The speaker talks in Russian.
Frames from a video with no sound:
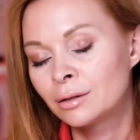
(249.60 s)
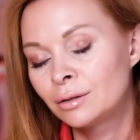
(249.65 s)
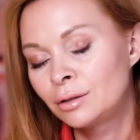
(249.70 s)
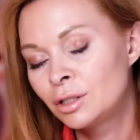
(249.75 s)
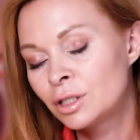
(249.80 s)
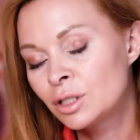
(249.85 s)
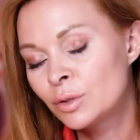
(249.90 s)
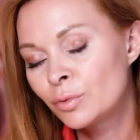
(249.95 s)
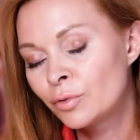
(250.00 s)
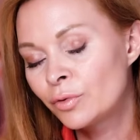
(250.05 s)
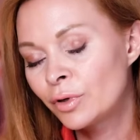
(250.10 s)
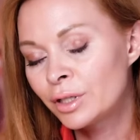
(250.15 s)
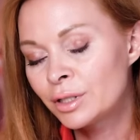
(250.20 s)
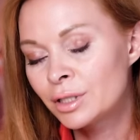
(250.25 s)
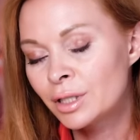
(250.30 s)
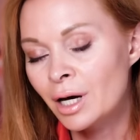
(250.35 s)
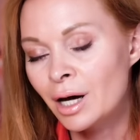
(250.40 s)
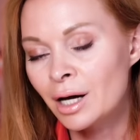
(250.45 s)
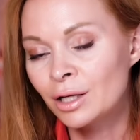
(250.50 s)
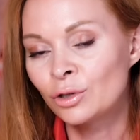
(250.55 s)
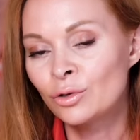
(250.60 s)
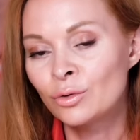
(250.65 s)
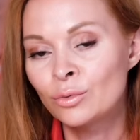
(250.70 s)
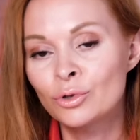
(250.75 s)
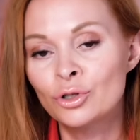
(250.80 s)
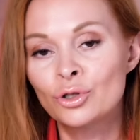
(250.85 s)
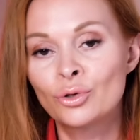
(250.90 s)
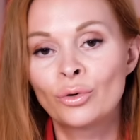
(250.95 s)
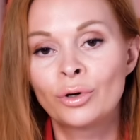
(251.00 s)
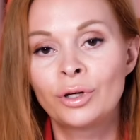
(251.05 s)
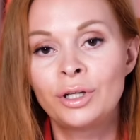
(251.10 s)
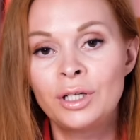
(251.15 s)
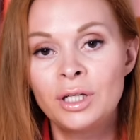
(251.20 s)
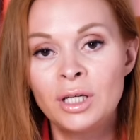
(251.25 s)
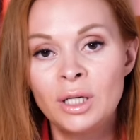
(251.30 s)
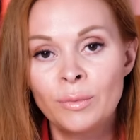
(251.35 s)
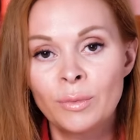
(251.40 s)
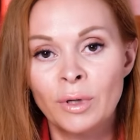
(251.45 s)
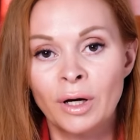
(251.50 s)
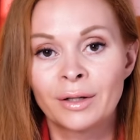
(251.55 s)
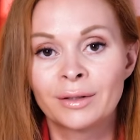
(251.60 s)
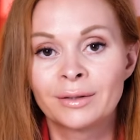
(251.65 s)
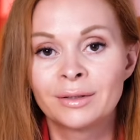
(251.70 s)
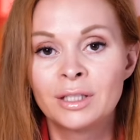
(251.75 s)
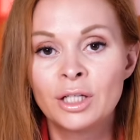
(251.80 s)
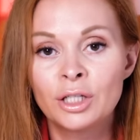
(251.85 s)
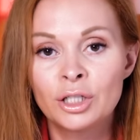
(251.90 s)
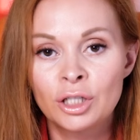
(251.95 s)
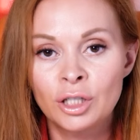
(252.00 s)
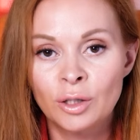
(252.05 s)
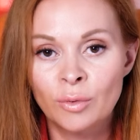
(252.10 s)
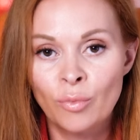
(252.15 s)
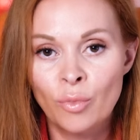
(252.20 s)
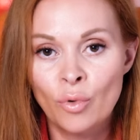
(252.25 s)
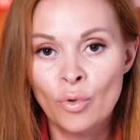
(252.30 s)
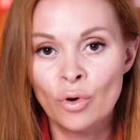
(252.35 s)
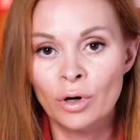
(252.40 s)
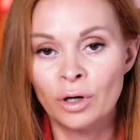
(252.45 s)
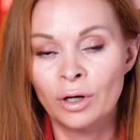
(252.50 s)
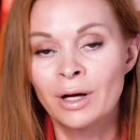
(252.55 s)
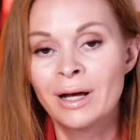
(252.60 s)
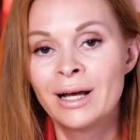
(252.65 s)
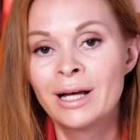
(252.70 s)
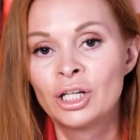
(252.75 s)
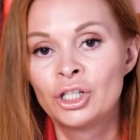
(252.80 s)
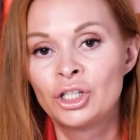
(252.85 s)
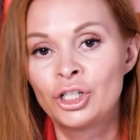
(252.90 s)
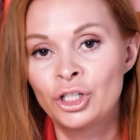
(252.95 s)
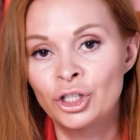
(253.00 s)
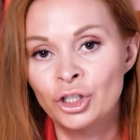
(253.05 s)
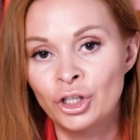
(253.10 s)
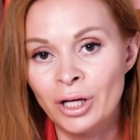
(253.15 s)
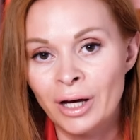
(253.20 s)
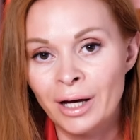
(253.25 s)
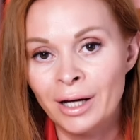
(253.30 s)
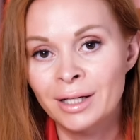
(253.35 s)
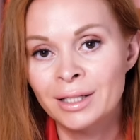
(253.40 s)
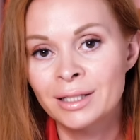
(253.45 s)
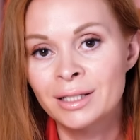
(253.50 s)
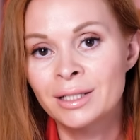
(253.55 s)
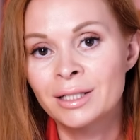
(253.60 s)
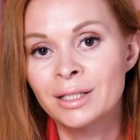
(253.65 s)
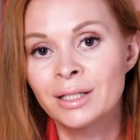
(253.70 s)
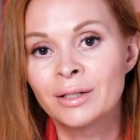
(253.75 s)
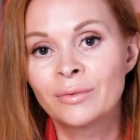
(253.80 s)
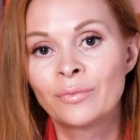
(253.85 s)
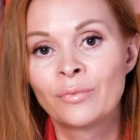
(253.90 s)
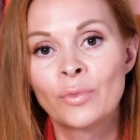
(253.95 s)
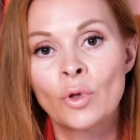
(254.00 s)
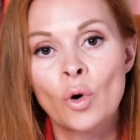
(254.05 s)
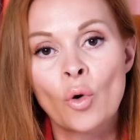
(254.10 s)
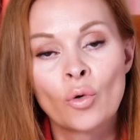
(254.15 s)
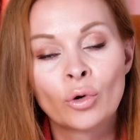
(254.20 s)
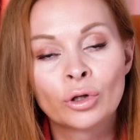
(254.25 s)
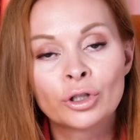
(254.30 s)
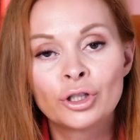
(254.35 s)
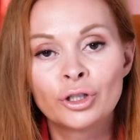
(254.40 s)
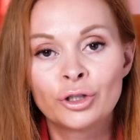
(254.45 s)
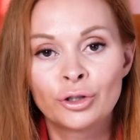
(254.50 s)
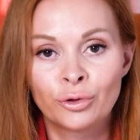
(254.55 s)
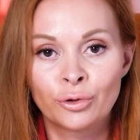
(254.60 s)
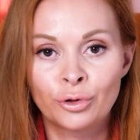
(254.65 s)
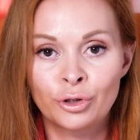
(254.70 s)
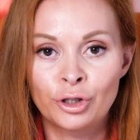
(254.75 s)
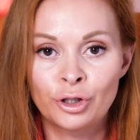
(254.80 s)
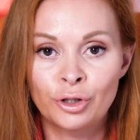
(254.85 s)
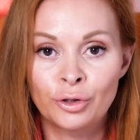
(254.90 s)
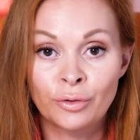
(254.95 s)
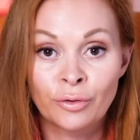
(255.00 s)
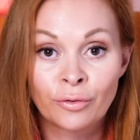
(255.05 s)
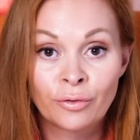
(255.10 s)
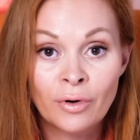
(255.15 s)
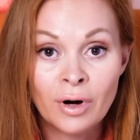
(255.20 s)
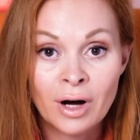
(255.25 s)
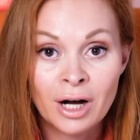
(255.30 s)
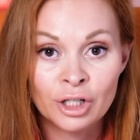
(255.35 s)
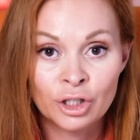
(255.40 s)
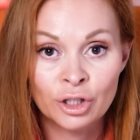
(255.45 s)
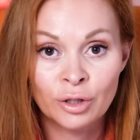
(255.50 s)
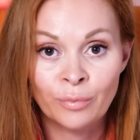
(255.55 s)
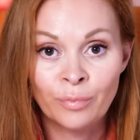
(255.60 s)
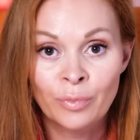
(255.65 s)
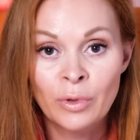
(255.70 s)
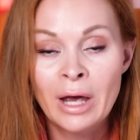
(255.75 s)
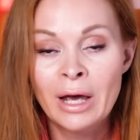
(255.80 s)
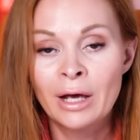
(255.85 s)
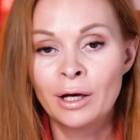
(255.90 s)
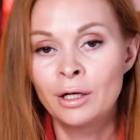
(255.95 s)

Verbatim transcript: не забывайте о том, что имя до сих пор считается очень и очень важным.